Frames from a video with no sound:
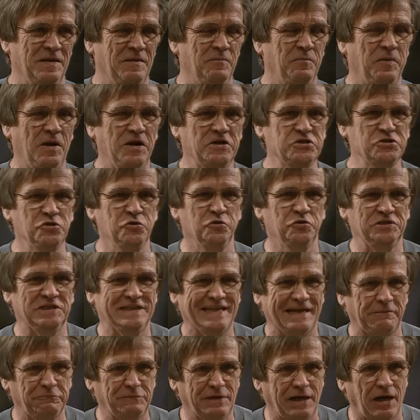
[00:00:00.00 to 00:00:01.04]
Пожуйте
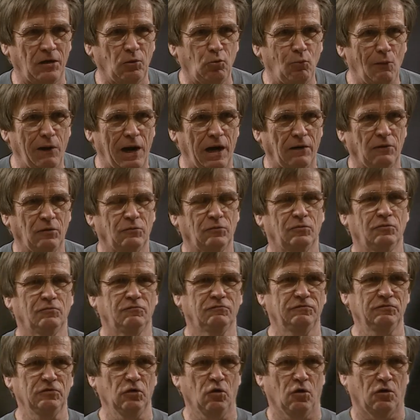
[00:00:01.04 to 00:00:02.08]
так
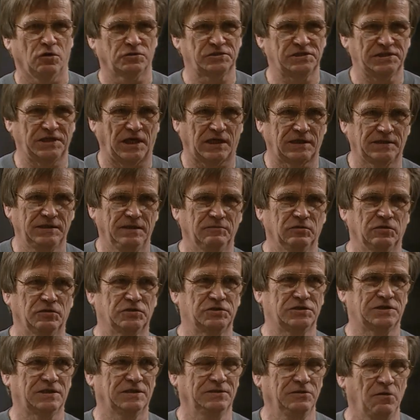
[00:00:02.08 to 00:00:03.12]
в нос так
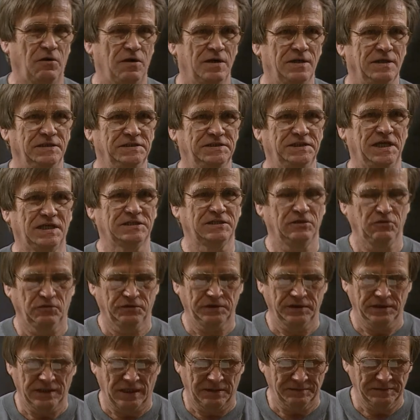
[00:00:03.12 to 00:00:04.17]
немножечко. Но сейчас
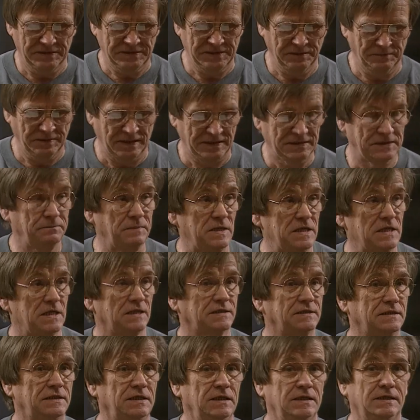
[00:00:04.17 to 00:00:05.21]
Леня нам изобразит.
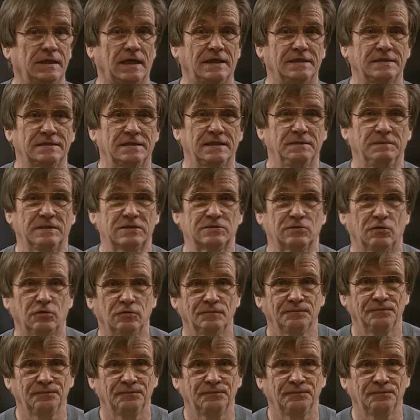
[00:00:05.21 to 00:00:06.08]
Пожалуйста, китайский пошел.